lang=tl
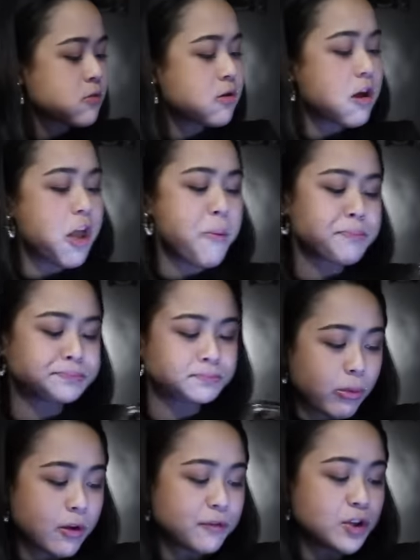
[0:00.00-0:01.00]
Game.
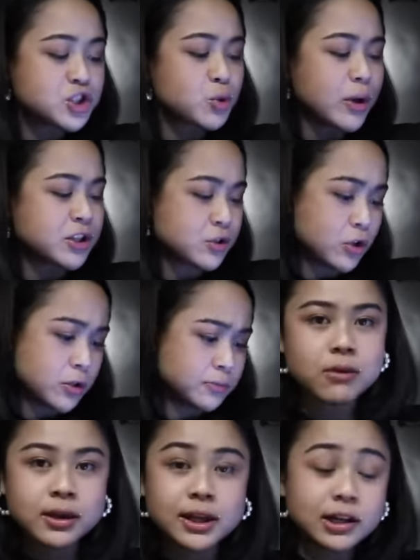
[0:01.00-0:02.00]
First question,
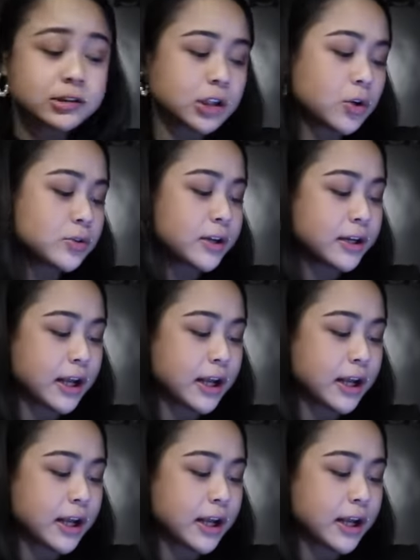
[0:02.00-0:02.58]
ilang taon ka